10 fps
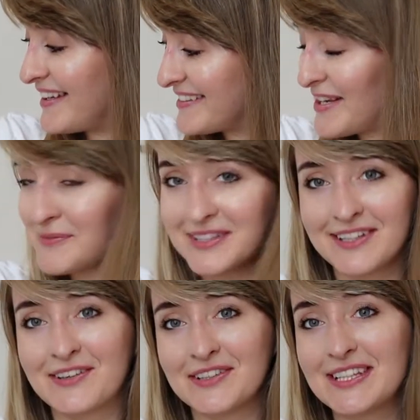e, albo
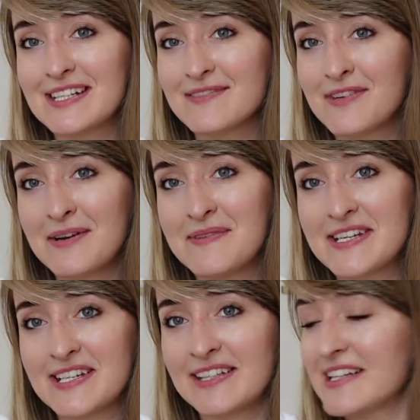taki kontrast w
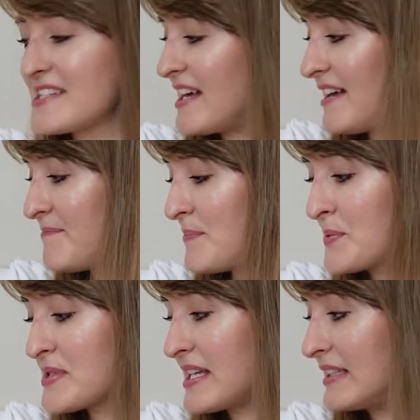kamerze, także
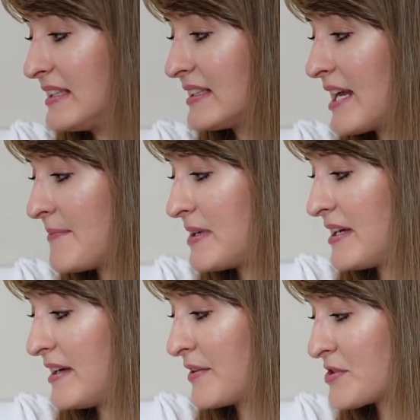plus taki krem
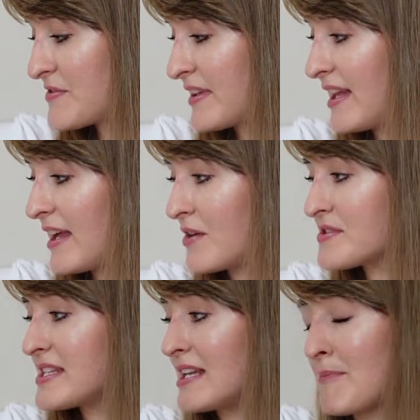
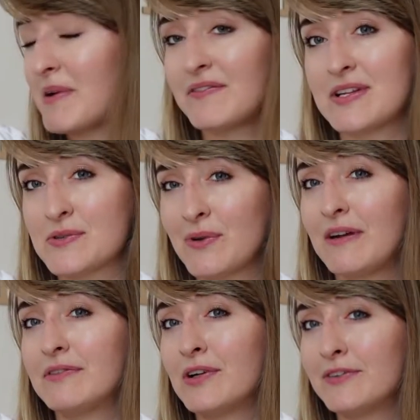rozświetlający i naprawdę
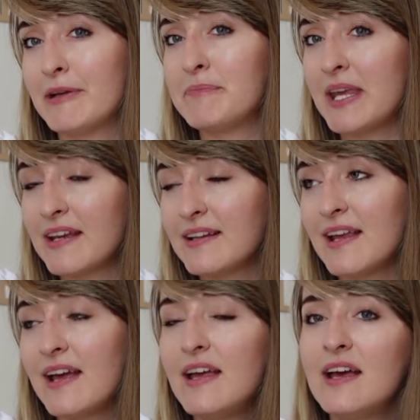skóra wygląda pięknie,